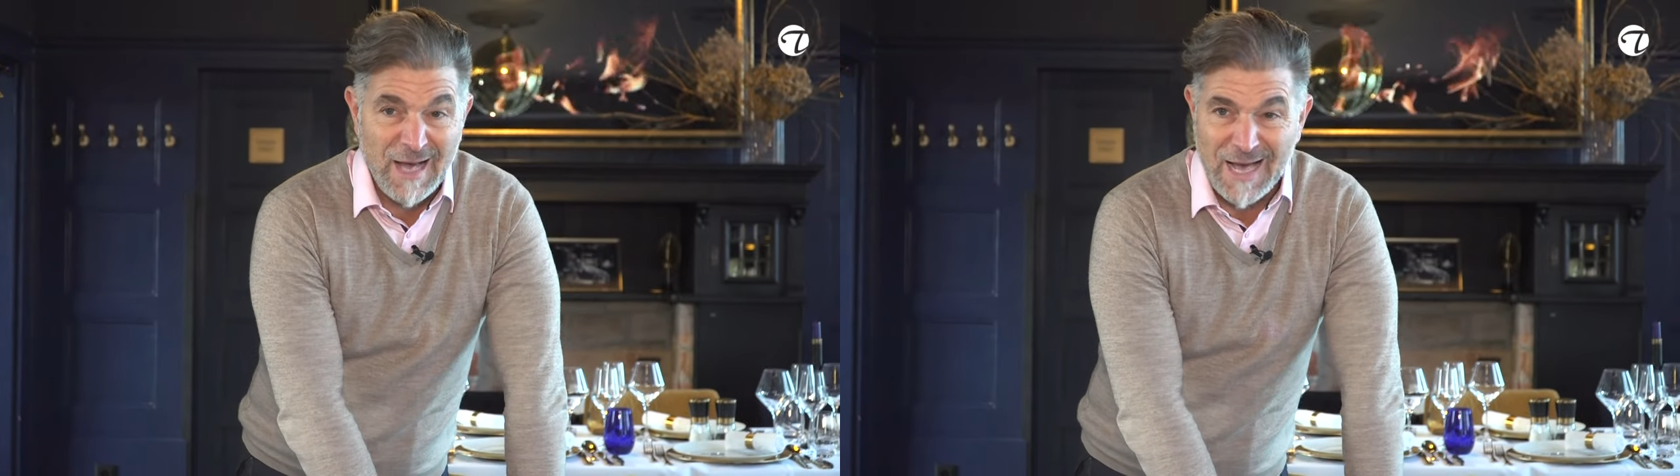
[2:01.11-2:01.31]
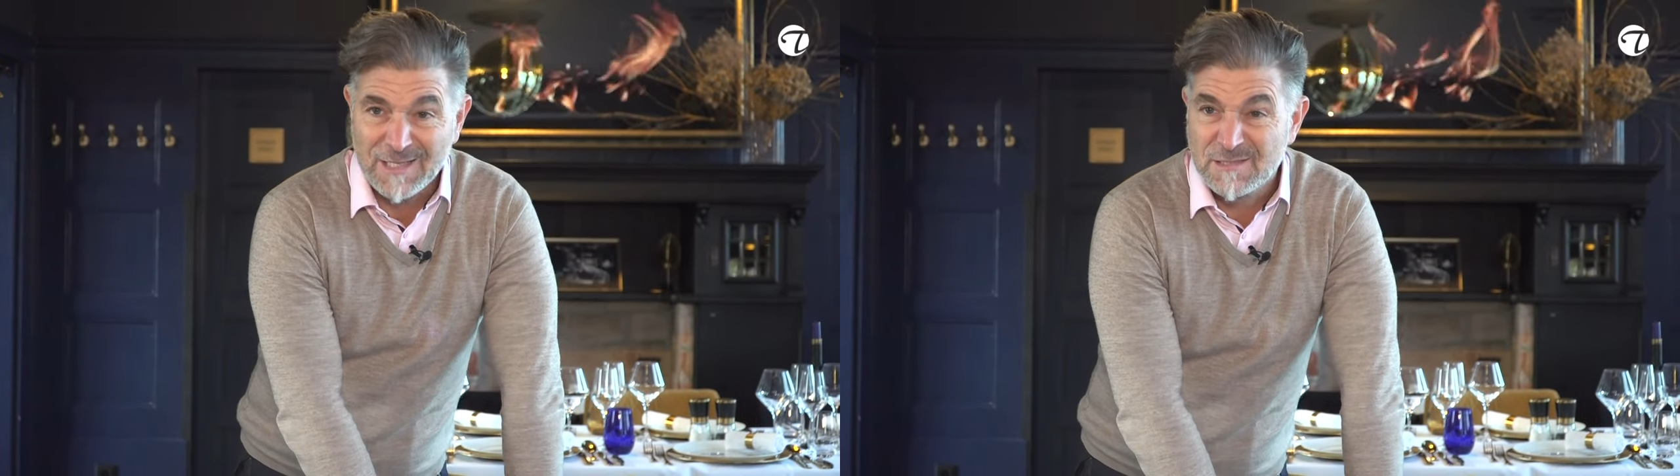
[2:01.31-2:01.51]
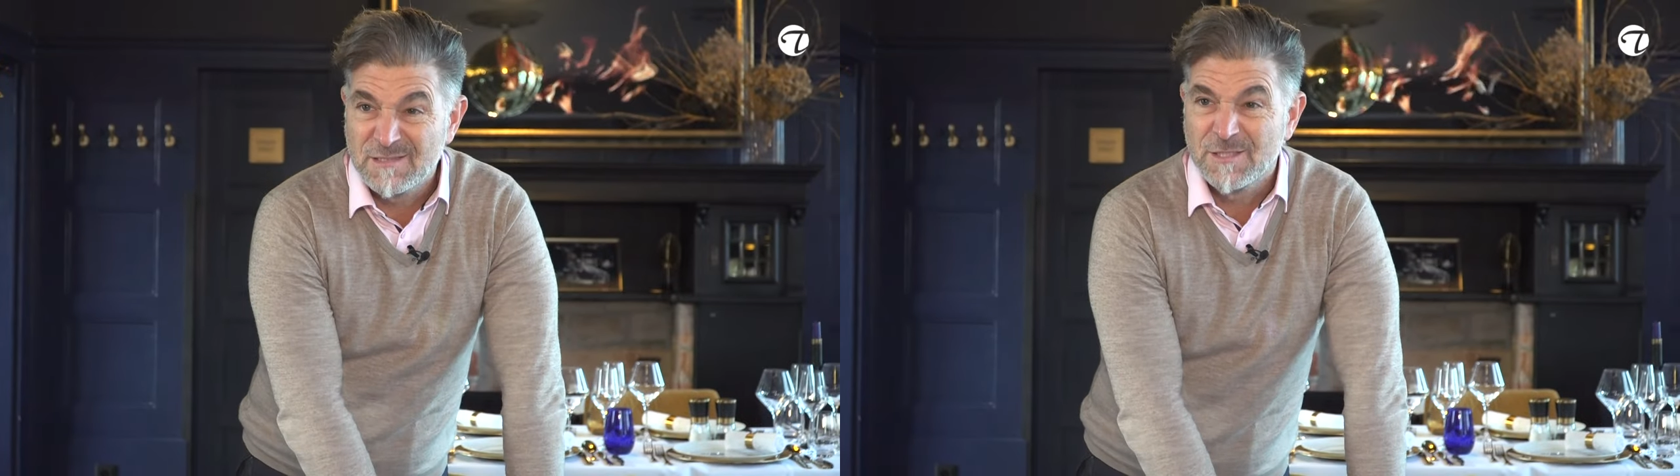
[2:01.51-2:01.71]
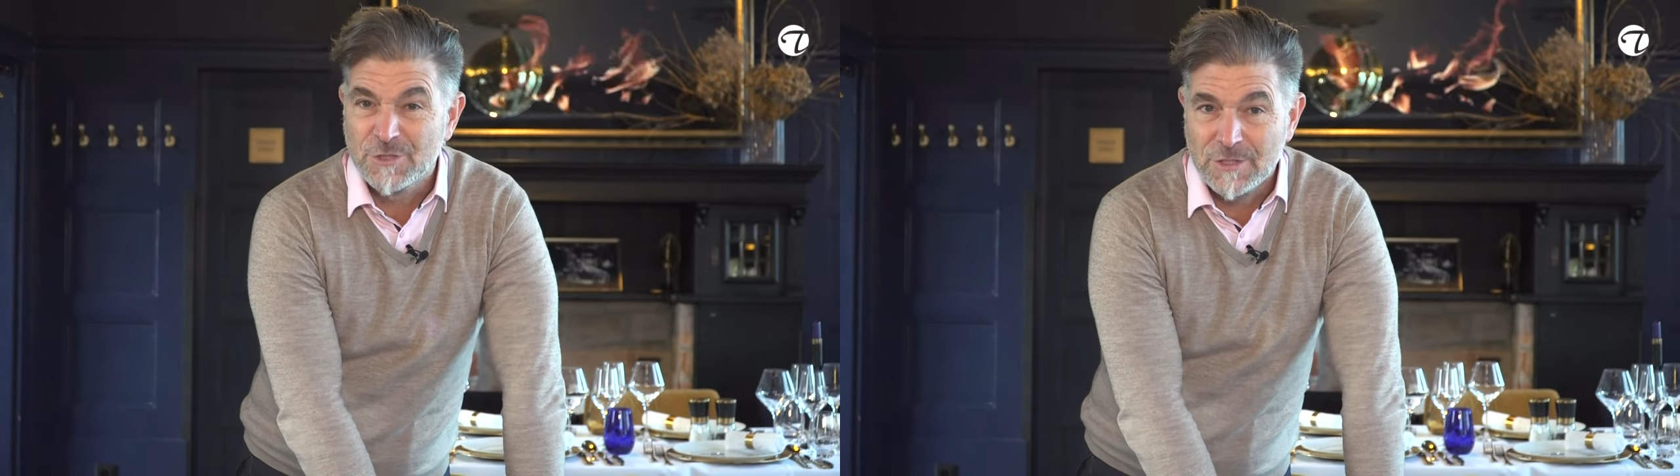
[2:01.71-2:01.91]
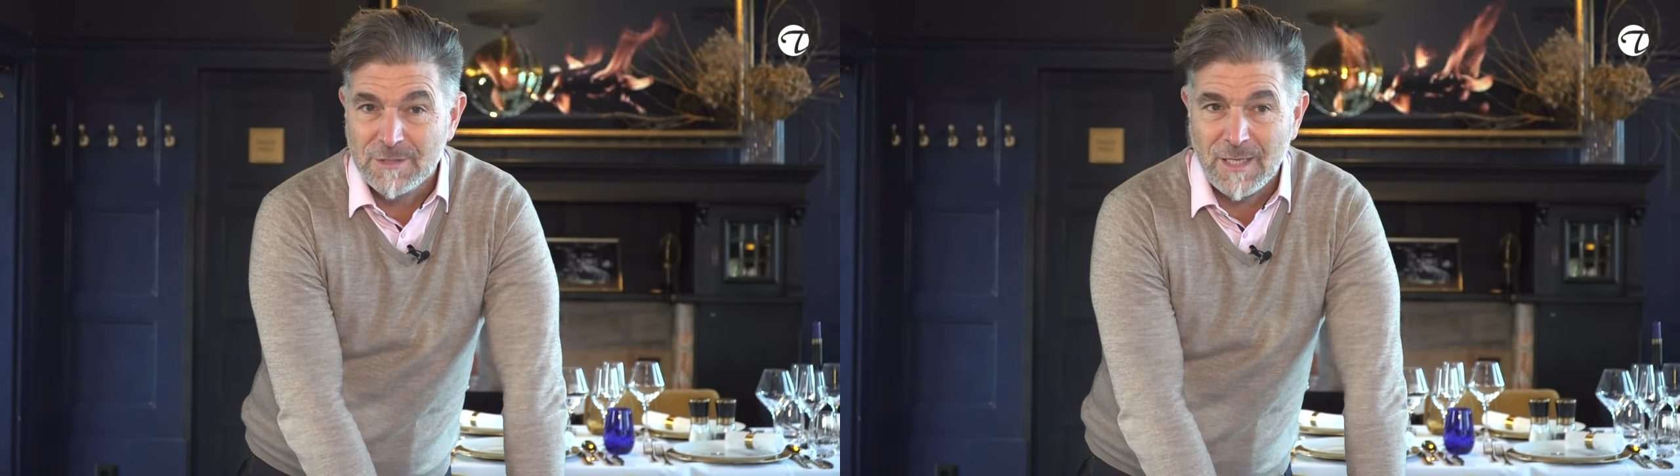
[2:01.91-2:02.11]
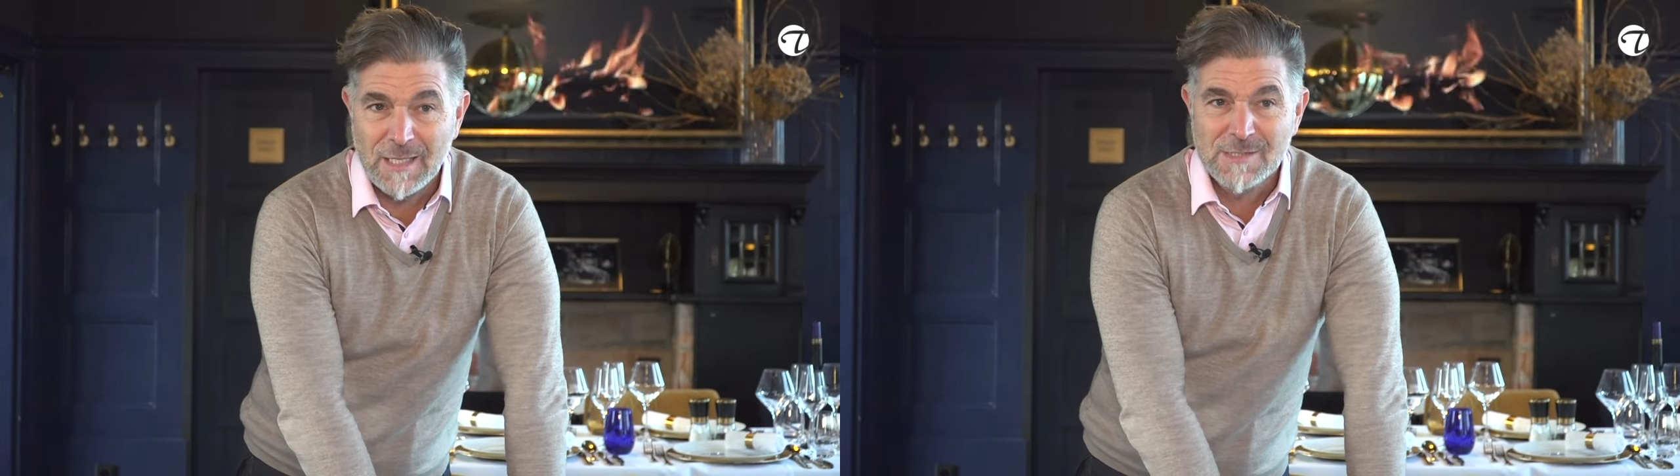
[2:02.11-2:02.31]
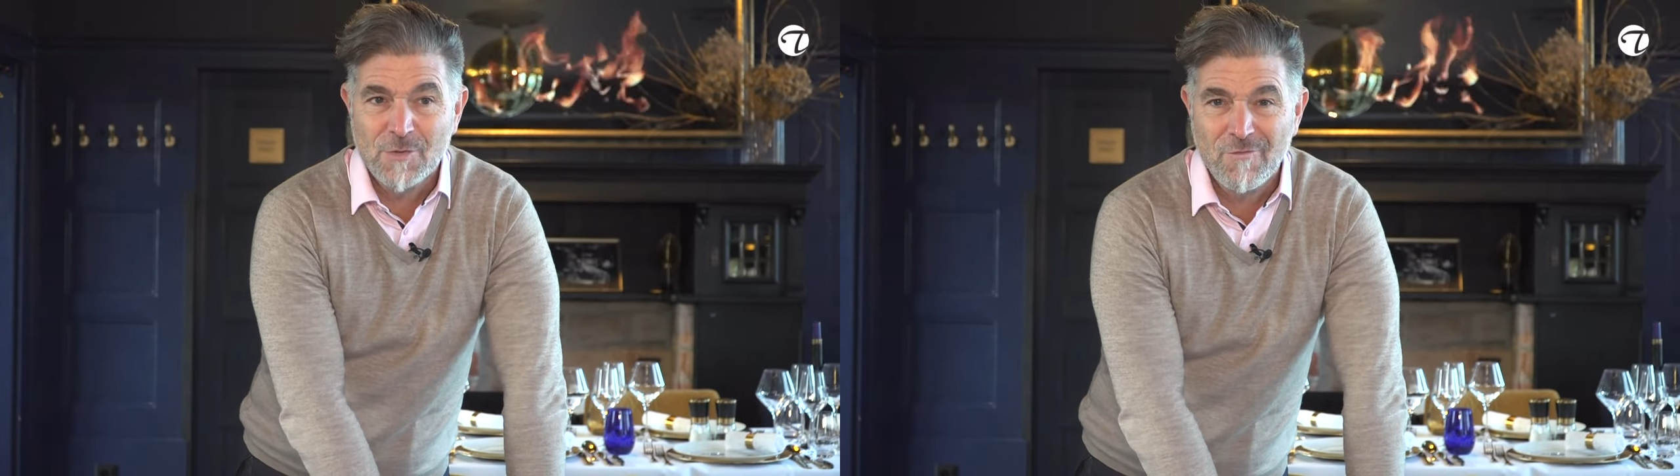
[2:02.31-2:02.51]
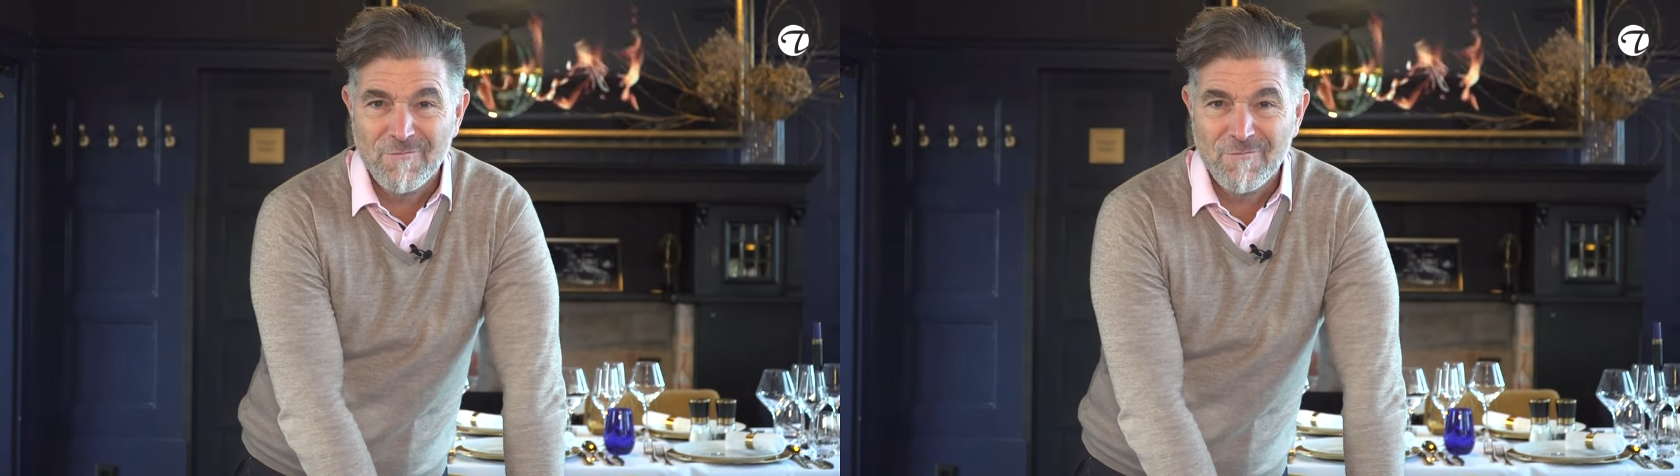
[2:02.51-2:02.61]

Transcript: acht Tische, also